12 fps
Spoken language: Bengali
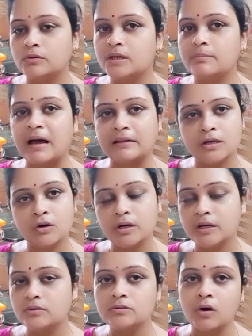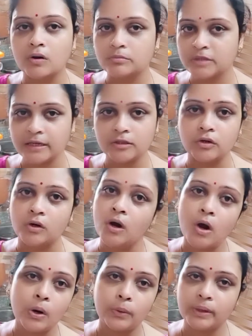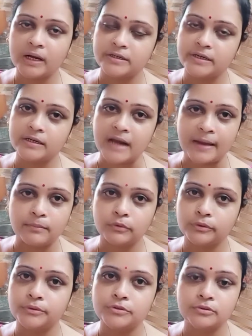ওদের ভাতটা অনেকক্ষণ গরম থাকে তো ওরা ঠিক টাইম মতো